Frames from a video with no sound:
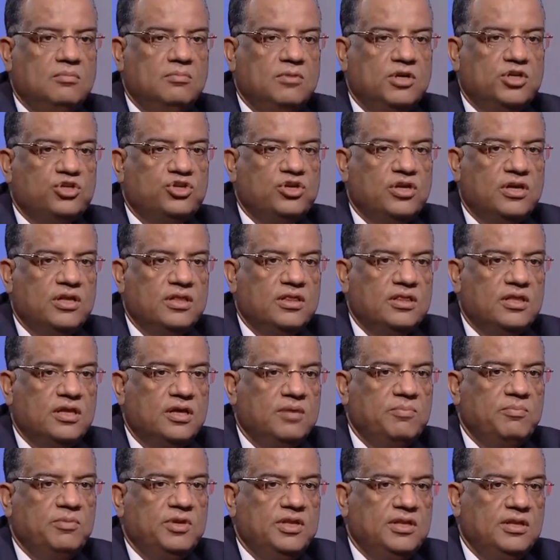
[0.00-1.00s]
المشهد
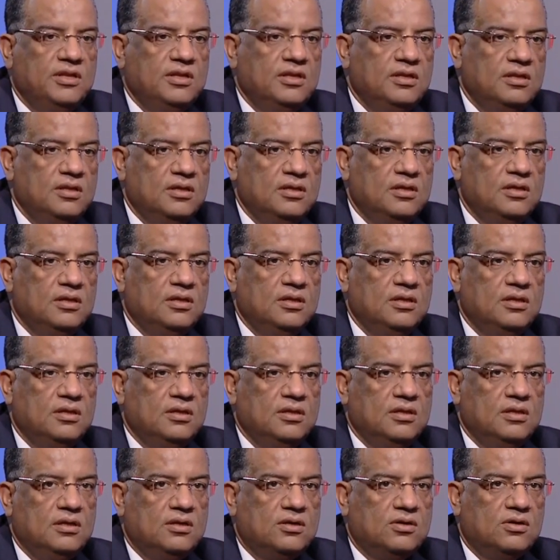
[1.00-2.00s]
ده مين
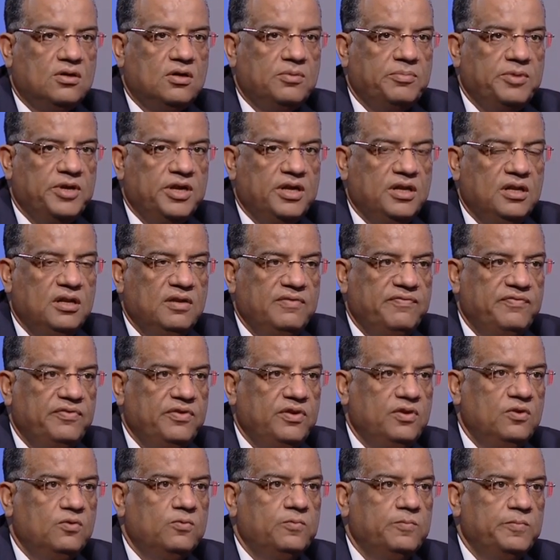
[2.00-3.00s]
الرابح اللي
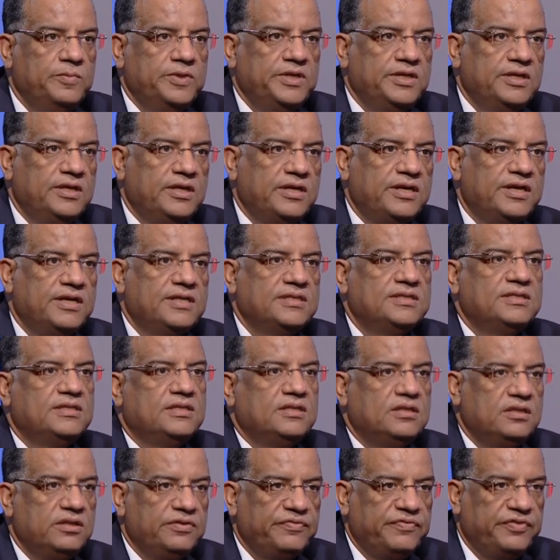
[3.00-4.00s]
فيه ومين الخاسر
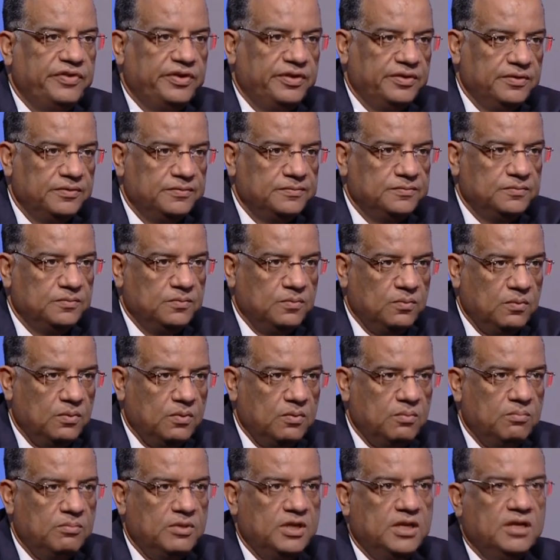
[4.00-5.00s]
اللي فيه
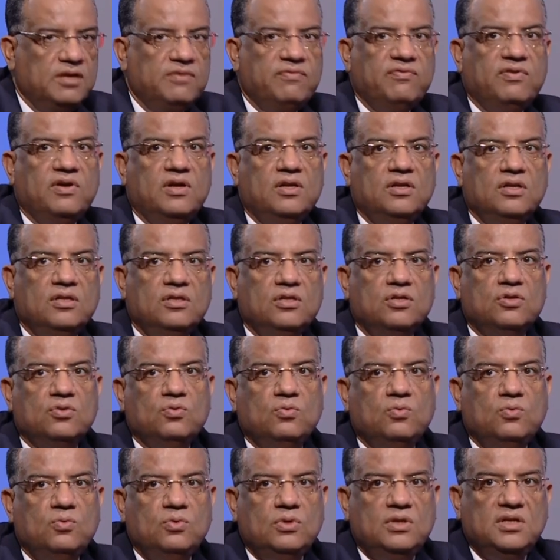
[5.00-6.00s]
بالك فهنقدر
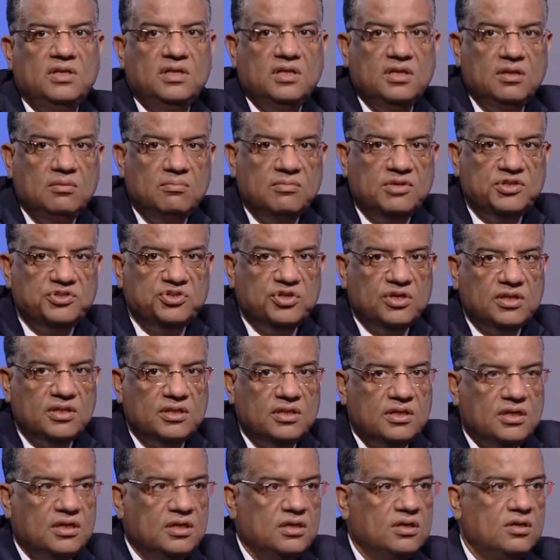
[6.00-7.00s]
نقول ان
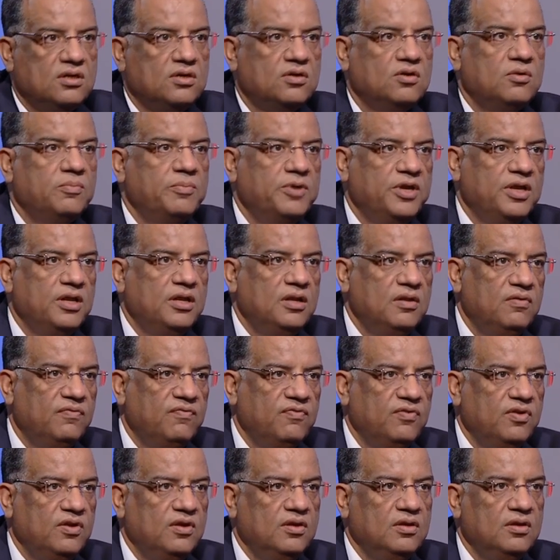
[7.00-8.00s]
المشهد ده الرابح اللي
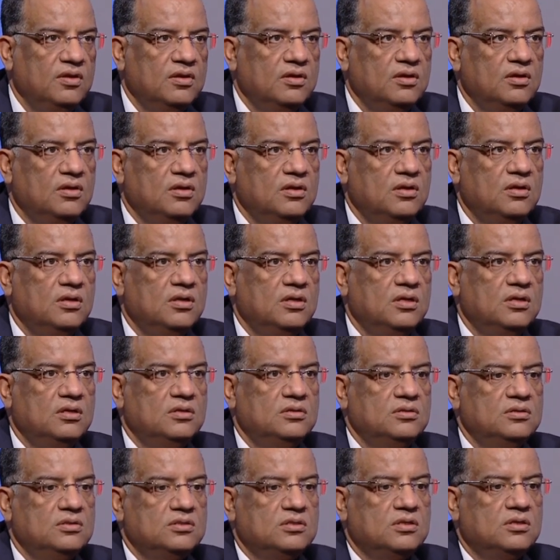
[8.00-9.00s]
فيه آه،
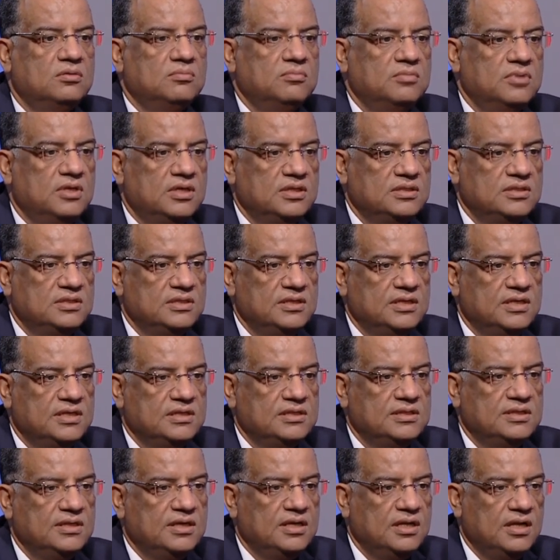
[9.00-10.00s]
النظام
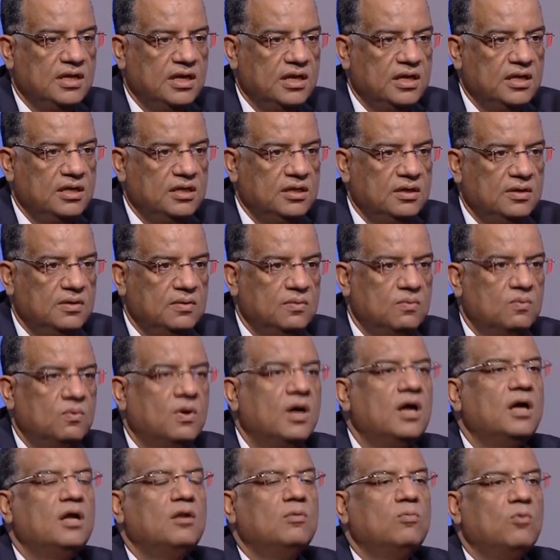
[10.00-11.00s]
السياسي الحالي
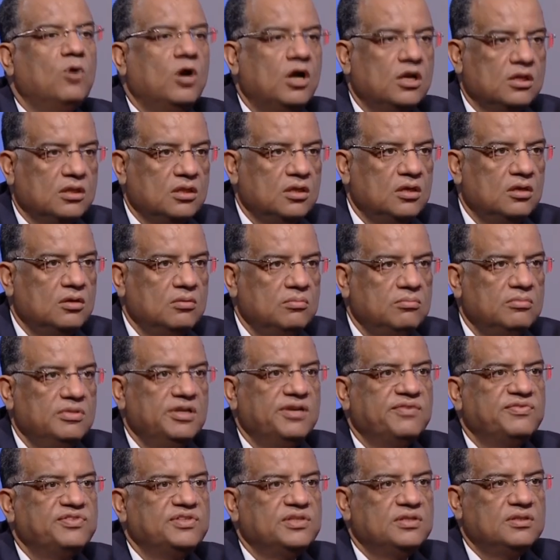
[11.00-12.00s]
والمعارضه
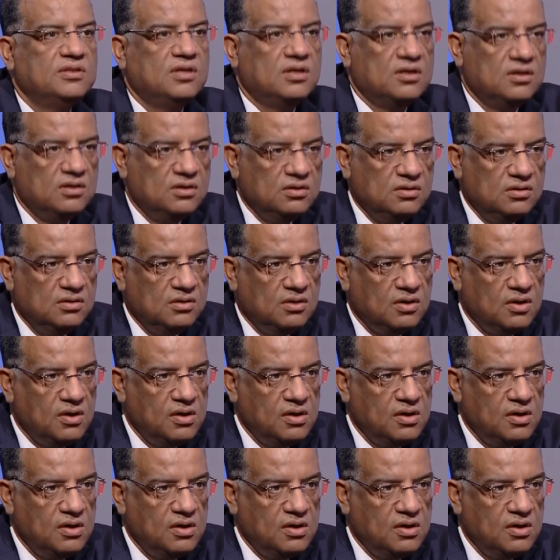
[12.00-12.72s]
بنفس الدرجه